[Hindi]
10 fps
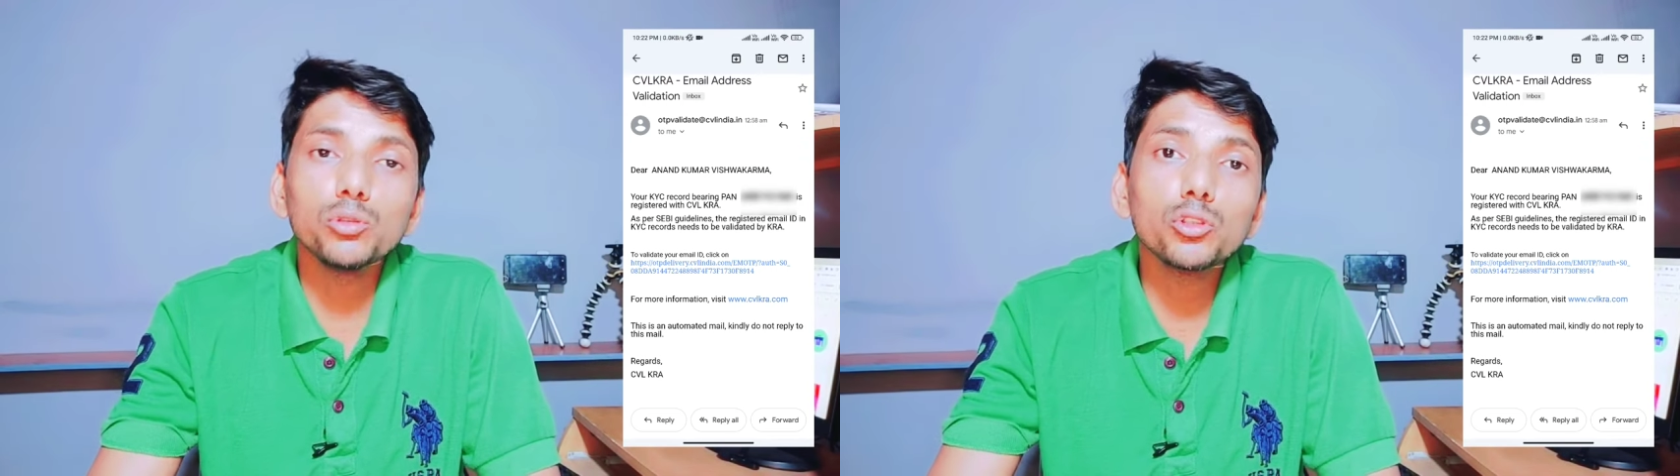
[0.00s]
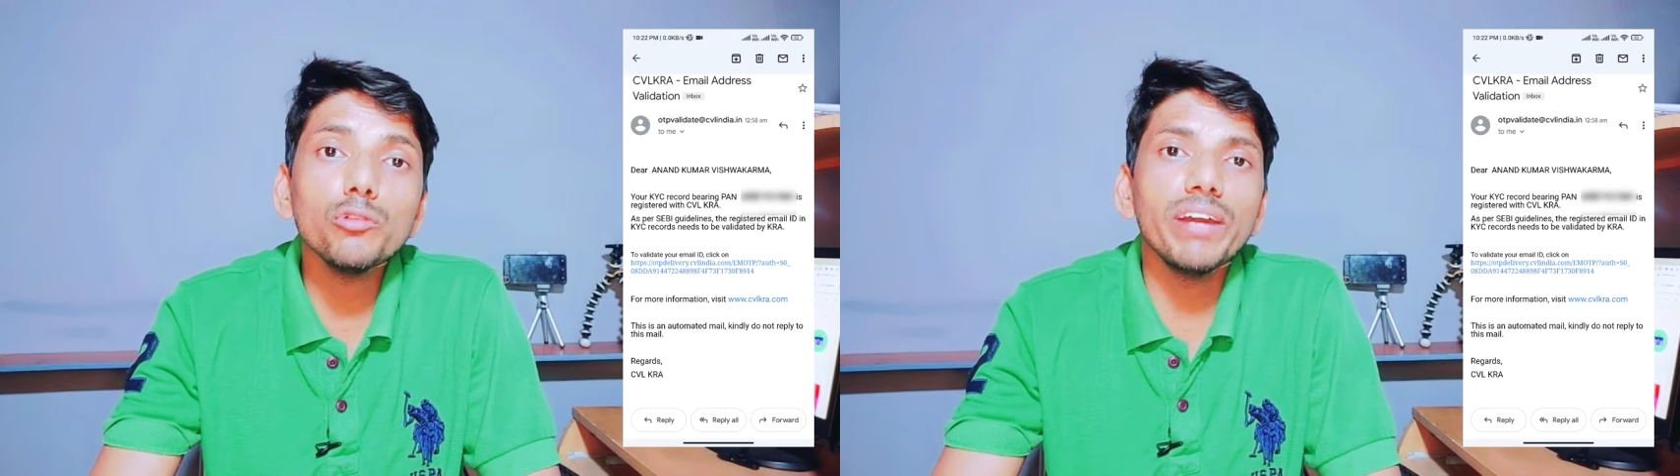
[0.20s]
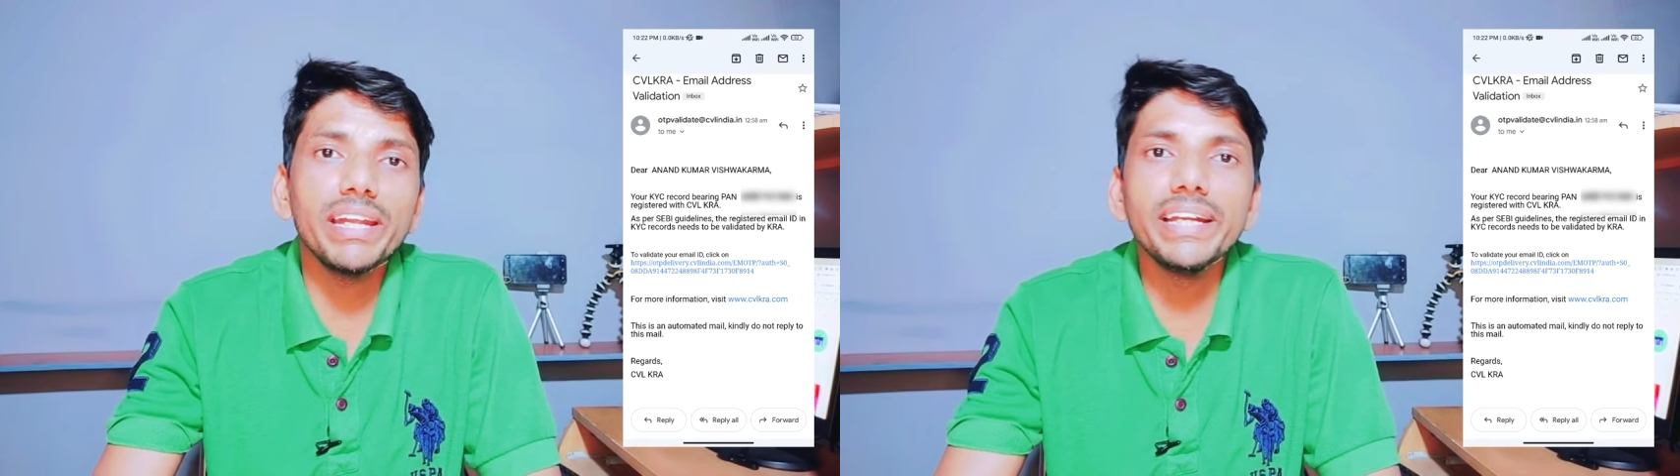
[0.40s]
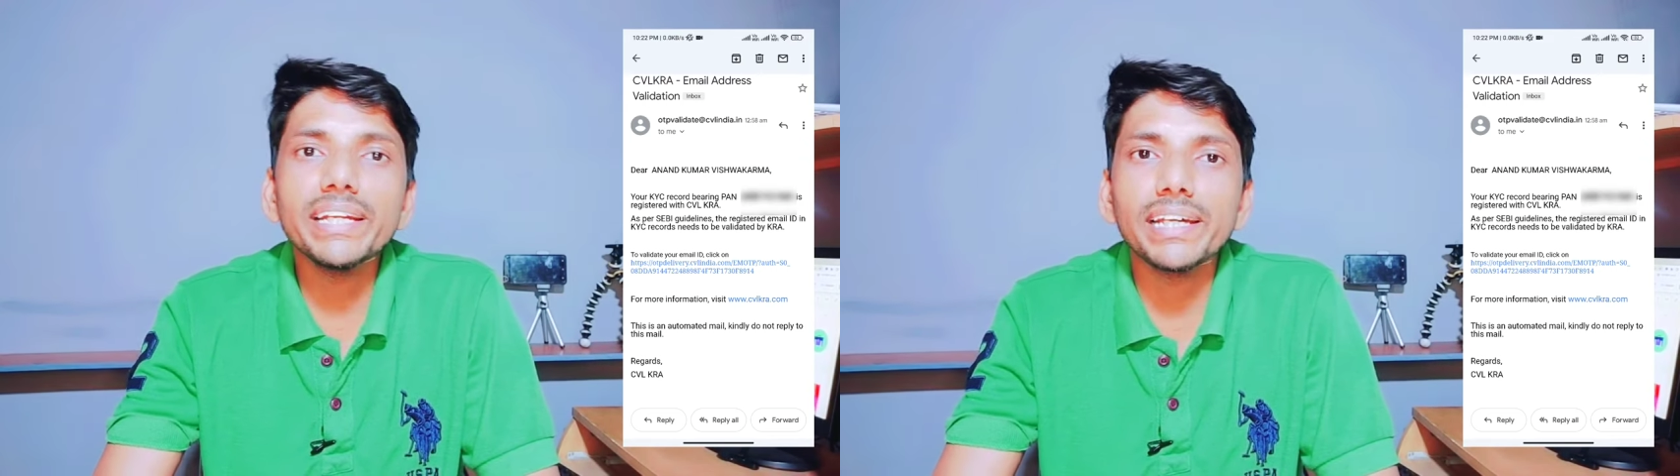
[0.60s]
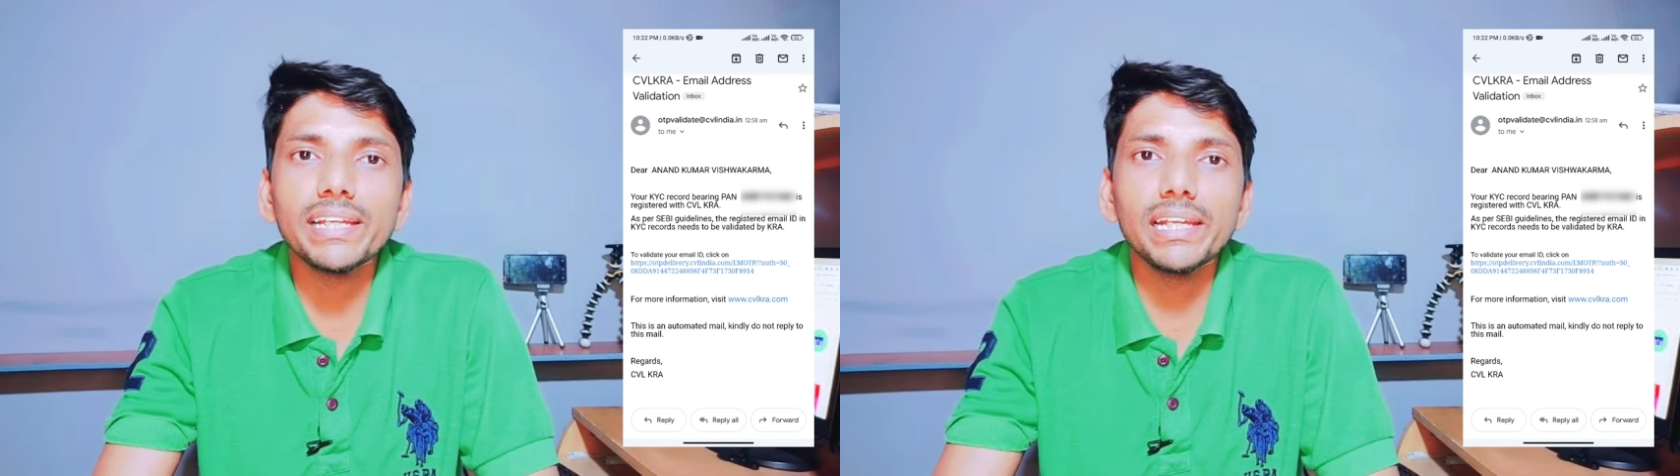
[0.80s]
उसको
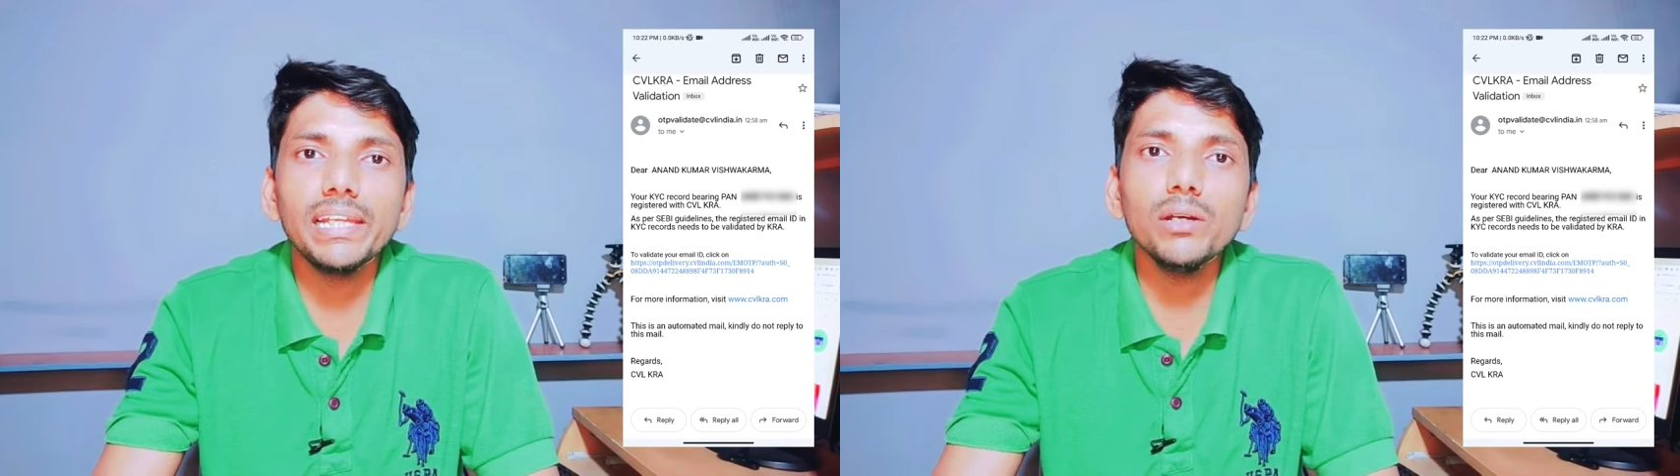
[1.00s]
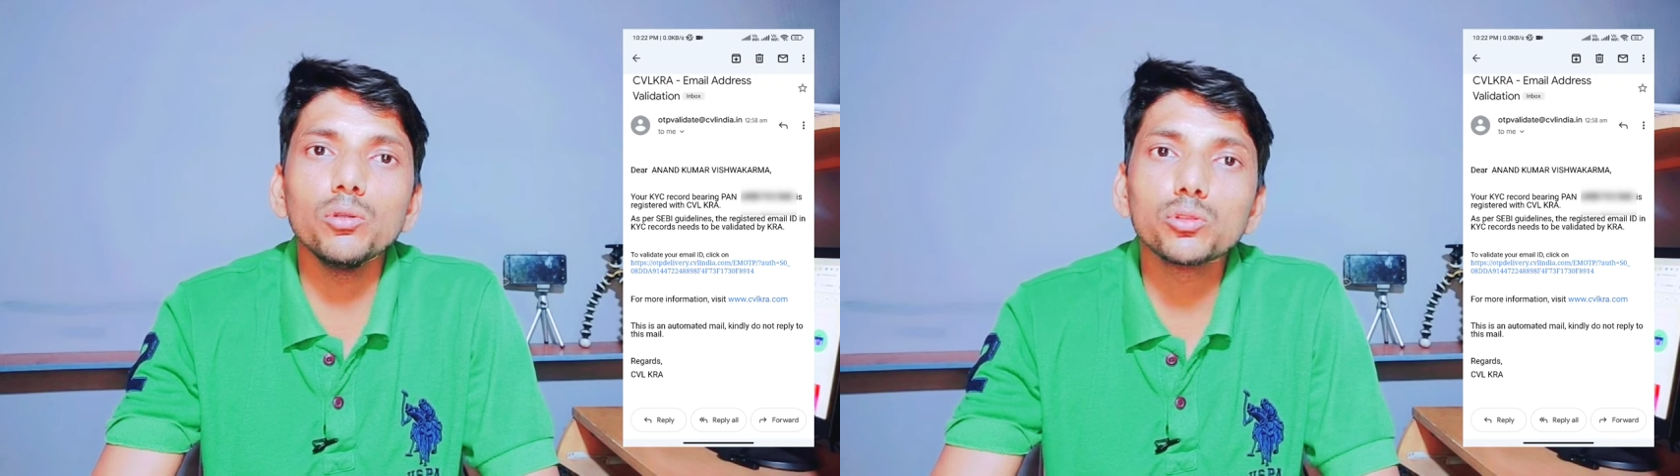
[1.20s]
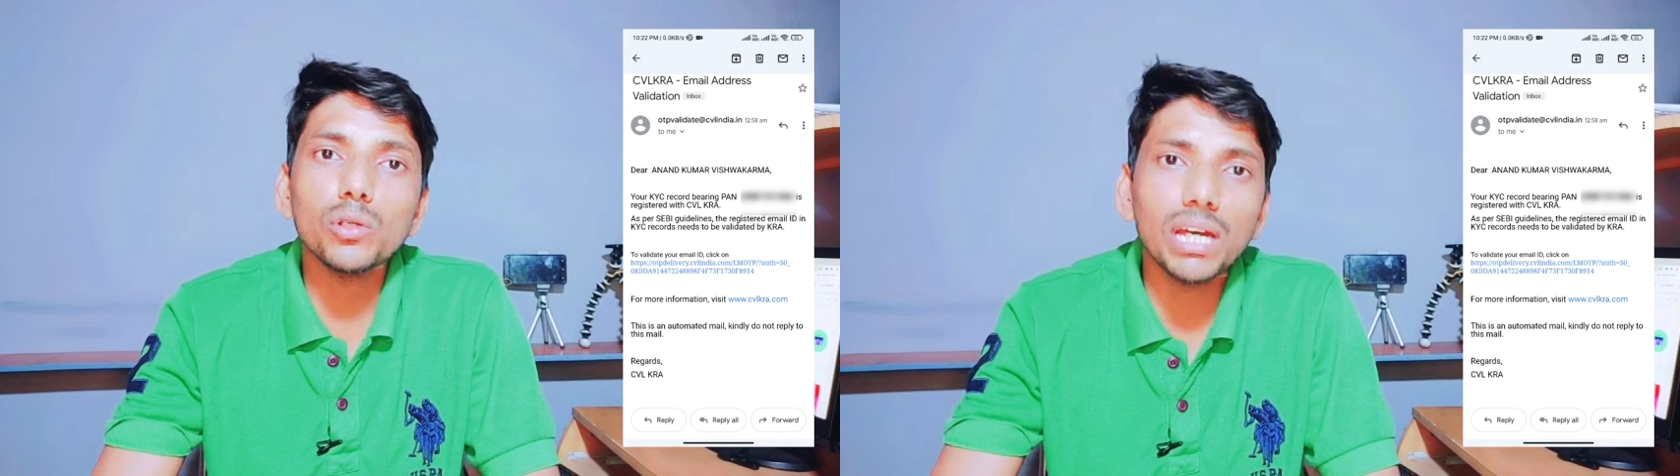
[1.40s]
वैलिडेट करने के लिए उसको